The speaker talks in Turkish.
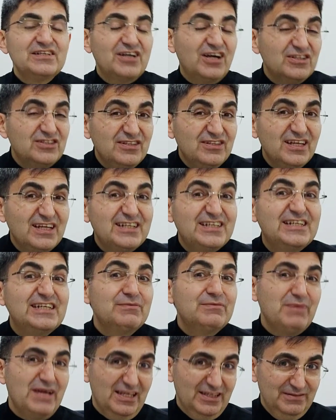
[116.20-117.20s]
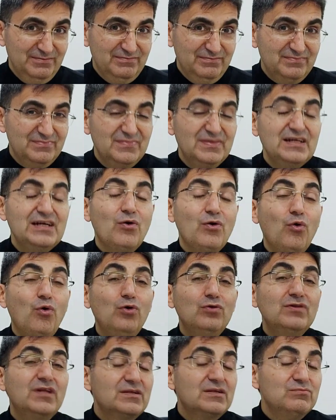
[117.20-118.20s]
Kadınları kırmayalım.
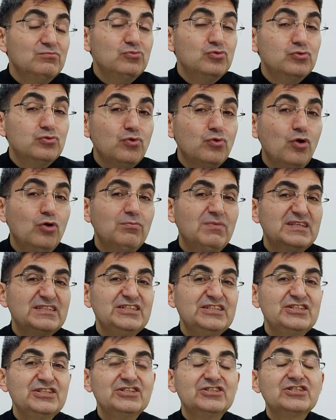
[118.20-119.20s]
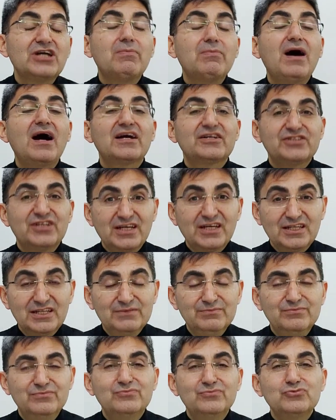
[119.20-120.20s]
Onların mutlu olması için çaba
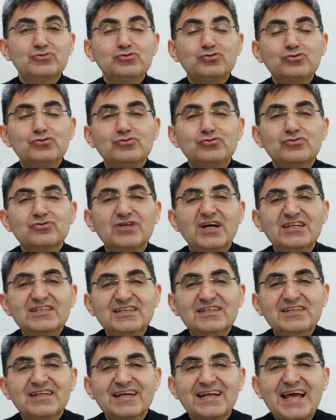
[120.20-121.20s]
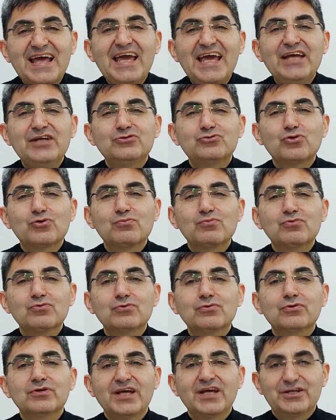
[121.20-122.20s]
harcayalım. Çünkü kadınlara en çok
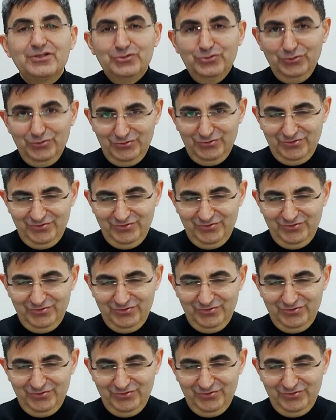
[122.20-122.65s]
mutluluk yakışıyor.